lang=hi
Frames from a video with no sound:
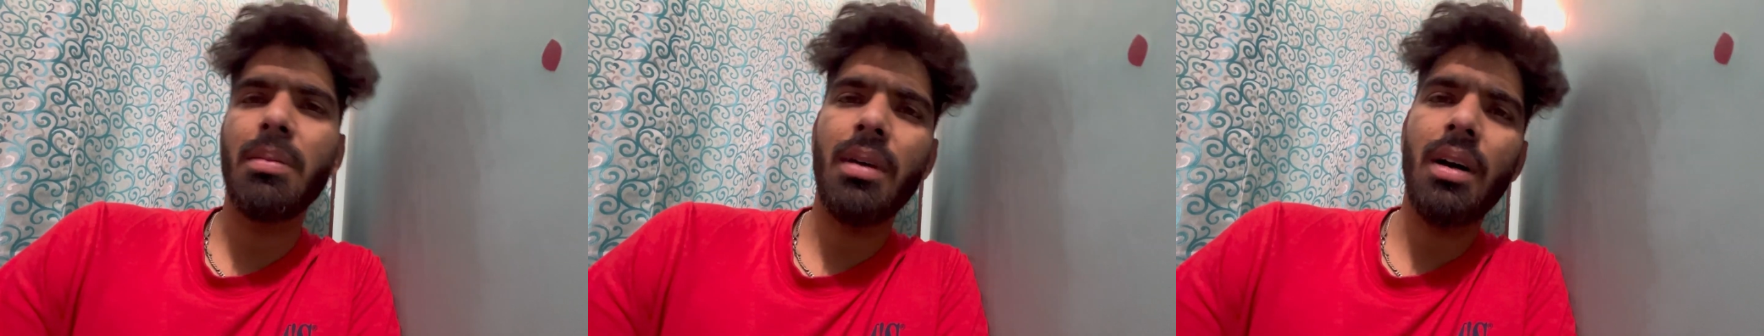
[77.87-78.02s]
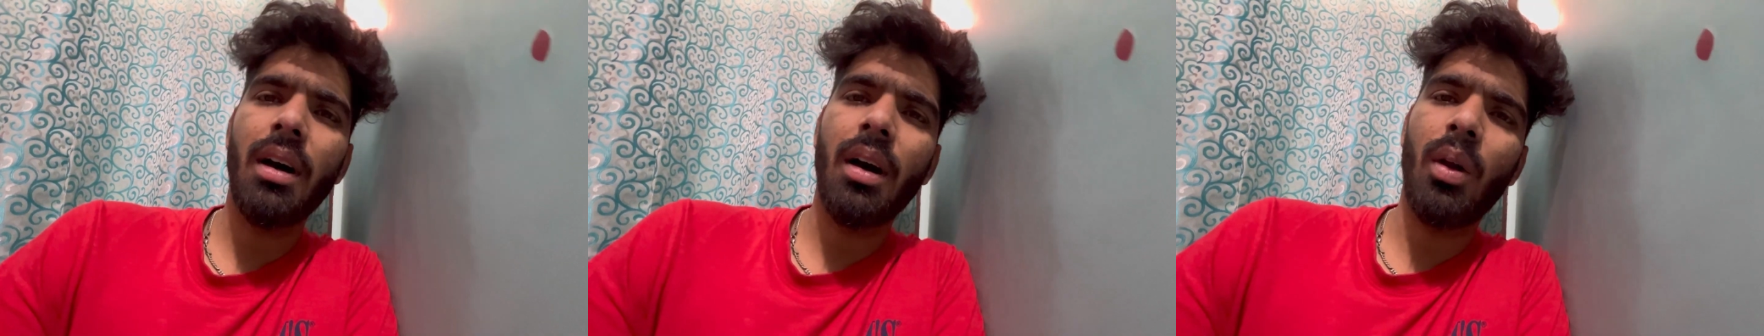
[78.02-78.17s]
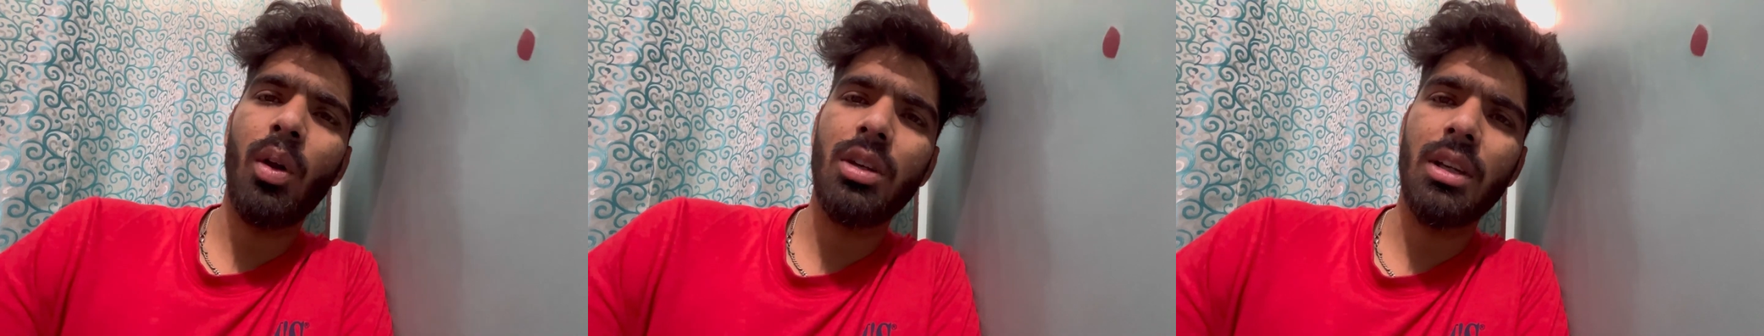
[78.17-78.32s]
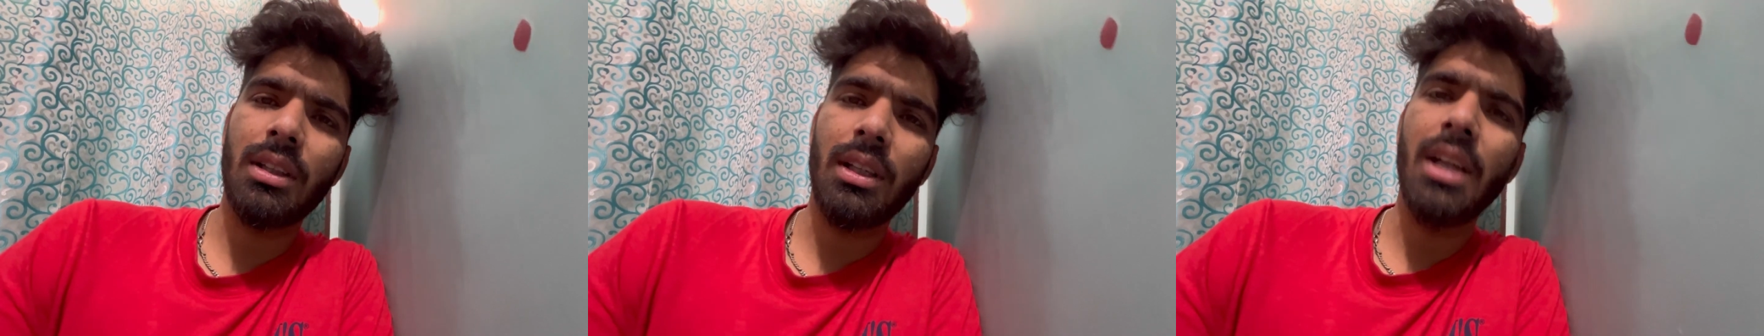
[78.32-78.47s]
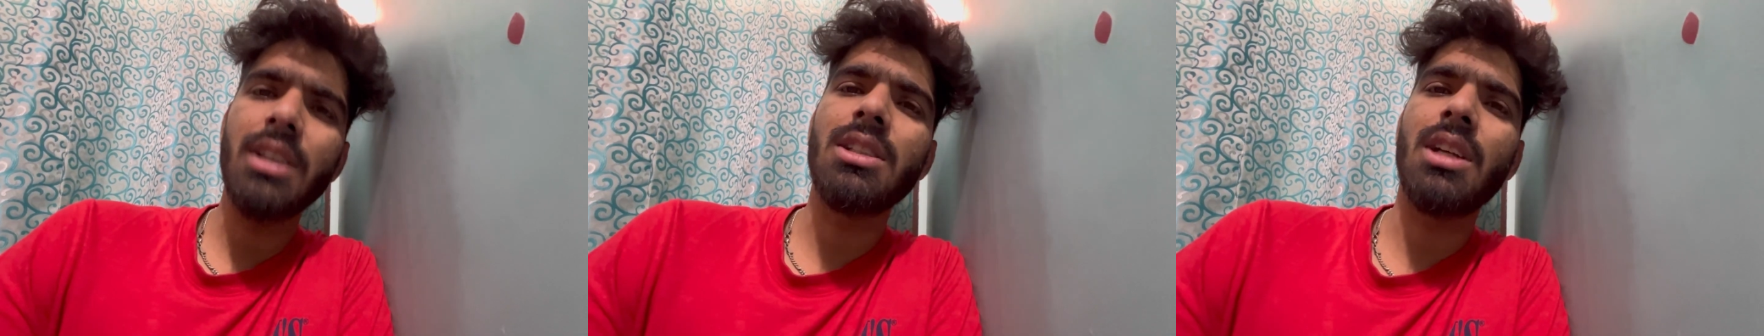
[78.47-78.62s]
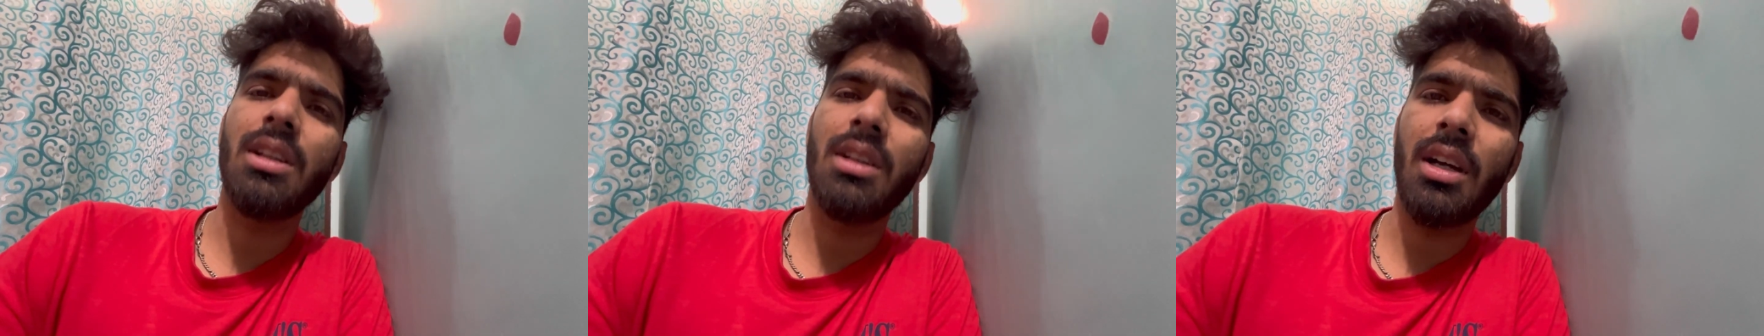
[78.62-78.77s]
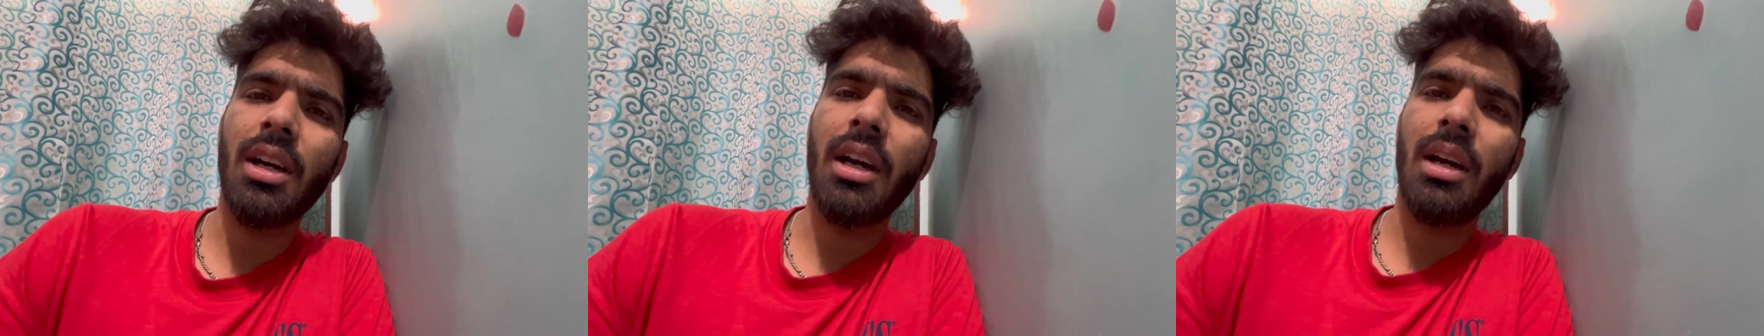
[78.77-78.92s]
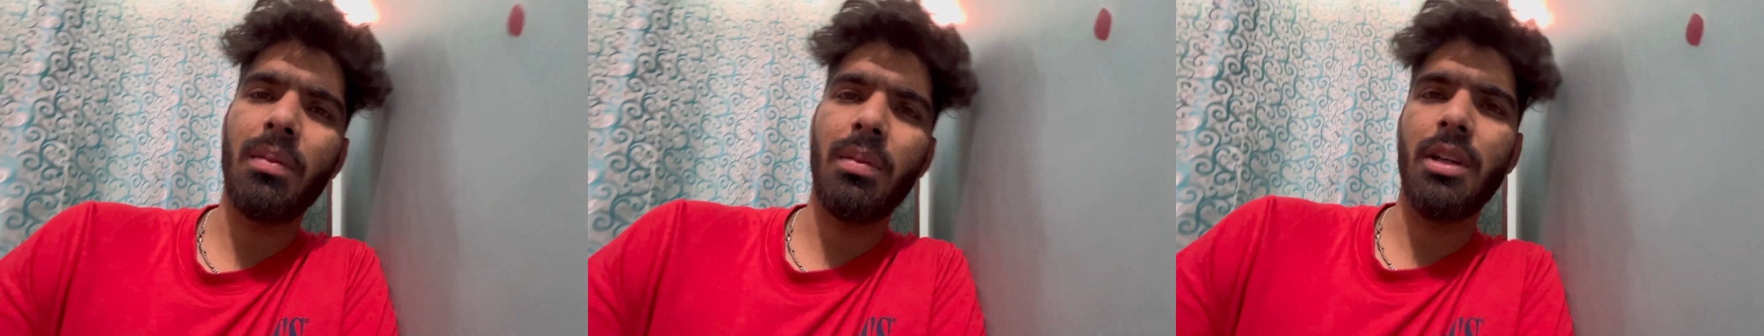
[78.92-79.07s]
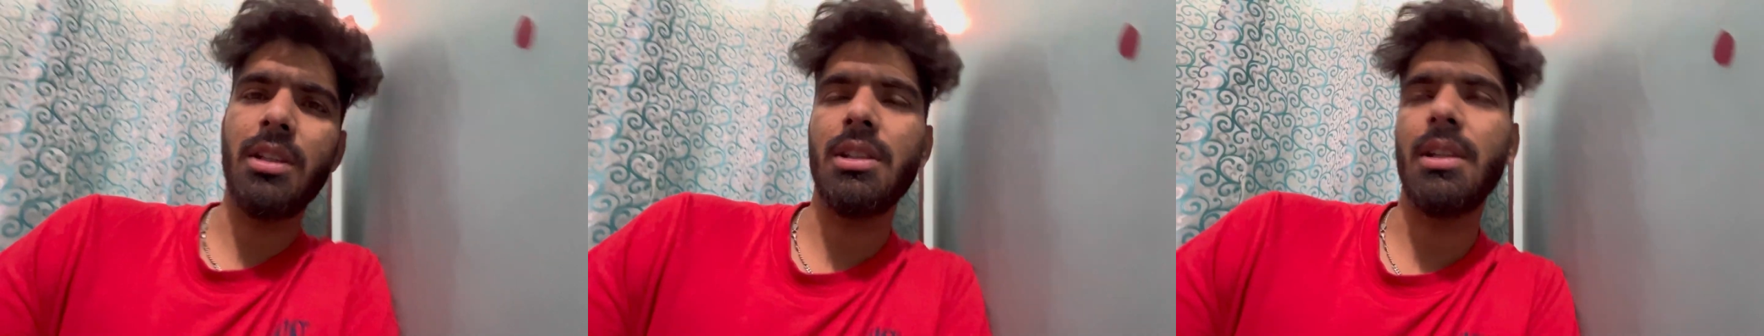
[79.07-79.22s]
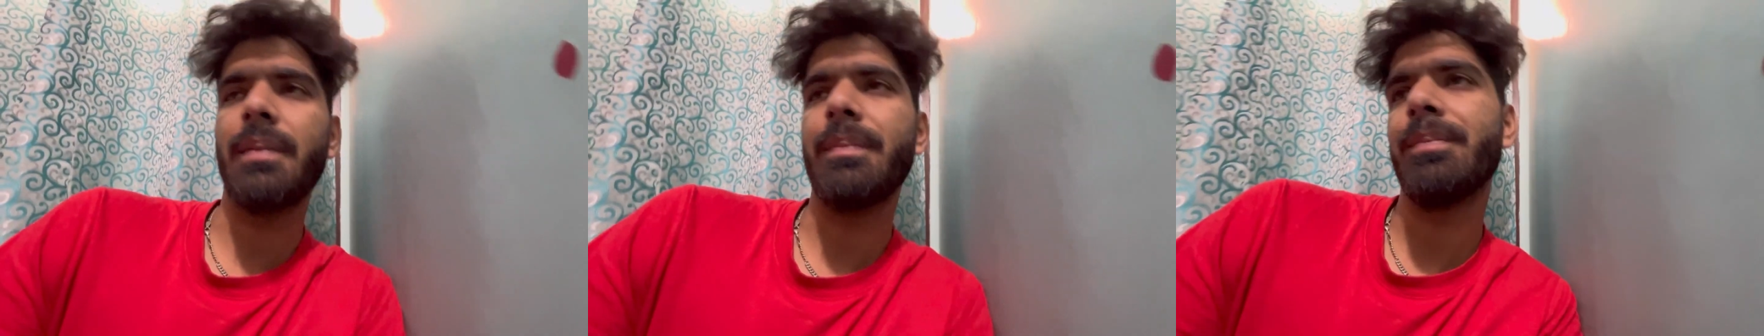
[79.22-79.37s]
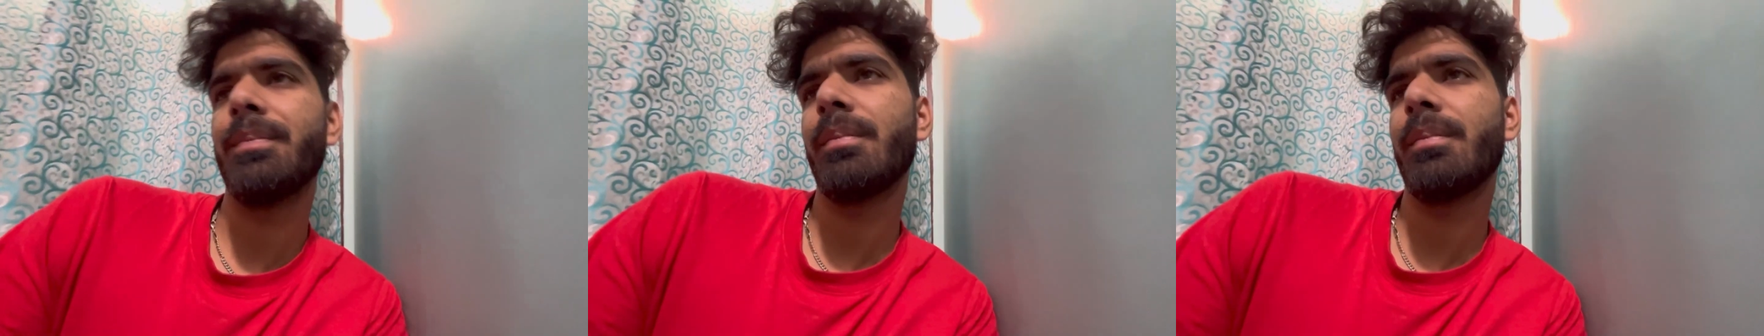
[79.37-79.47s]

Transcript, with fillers: पागल हो जाता है श्रद्धा के पीछे